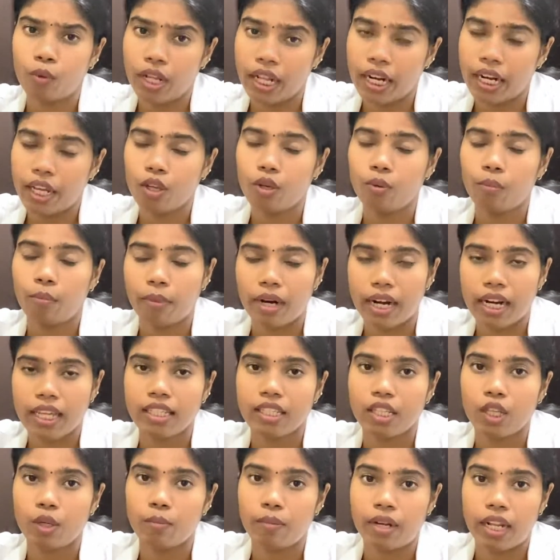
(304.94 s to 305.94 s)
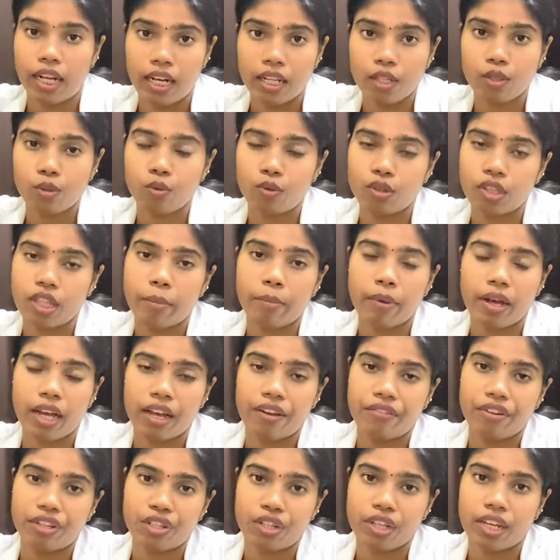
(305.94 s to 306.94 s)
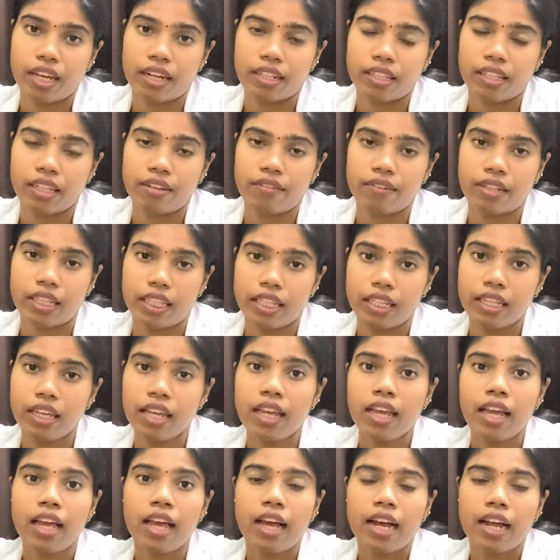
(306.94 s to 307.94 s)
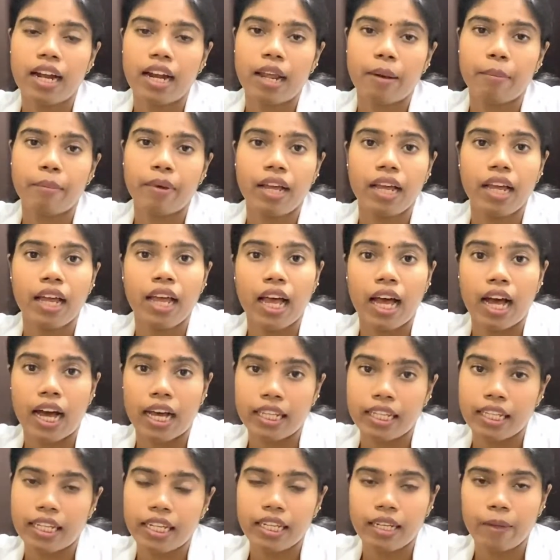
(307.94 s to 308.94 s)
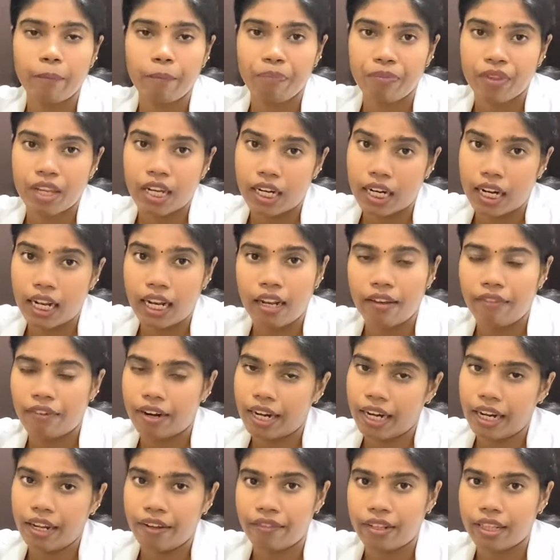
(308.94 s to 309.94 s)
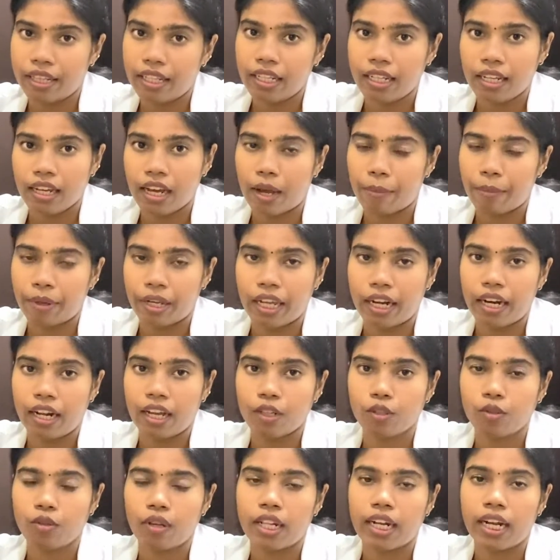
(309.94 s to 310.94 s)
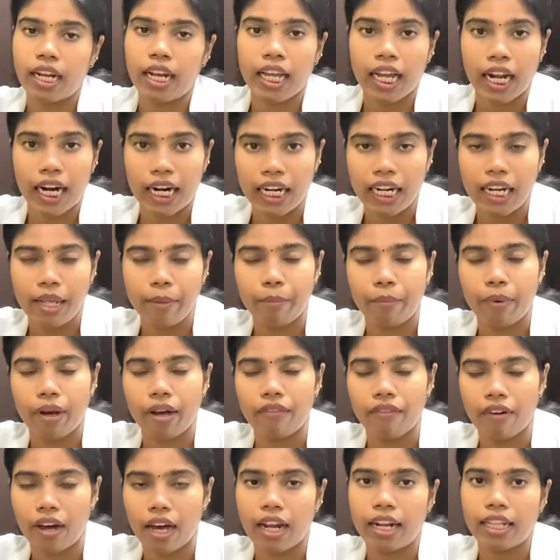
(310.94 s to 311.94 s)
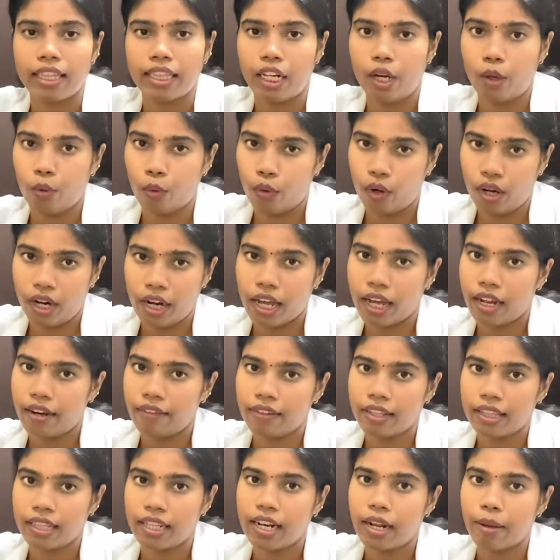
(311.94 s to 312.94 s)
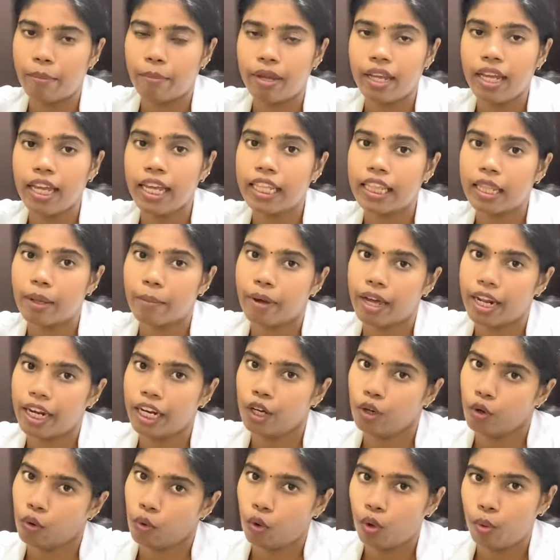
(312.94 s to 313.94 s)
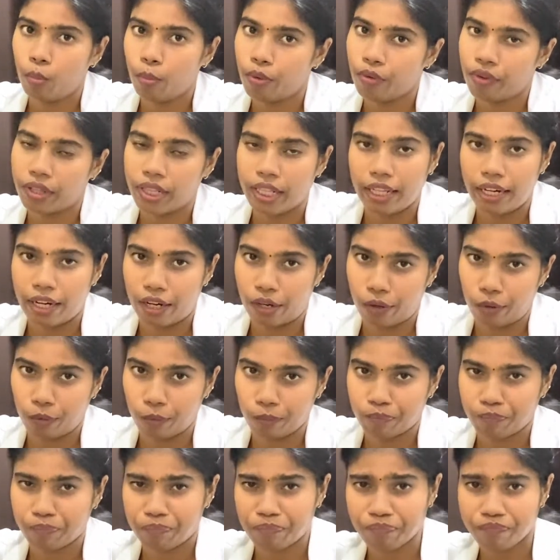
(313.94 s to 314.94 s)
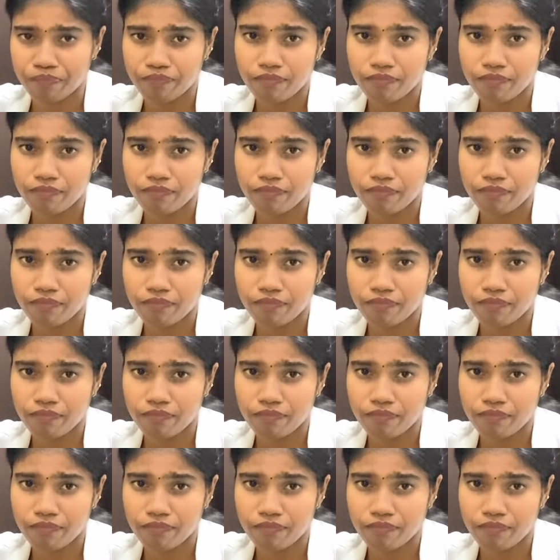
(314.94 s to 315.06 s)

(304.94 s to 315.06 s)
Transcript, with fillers: உடலையும் மன மனசையும் நல்ல சுத்தமாக வச்சுக்கிறதுக்கு வந்து நம்ம அதுக்கு நல்ல வழியை வந்து காமிக்கலாம் ஸோ அதனால் கண்டிப்பாக வாரத்தில் ஒரு நாள் வந்து நம்ம இந்த மாதிரி நோன்பு வந்து இருக்கணும்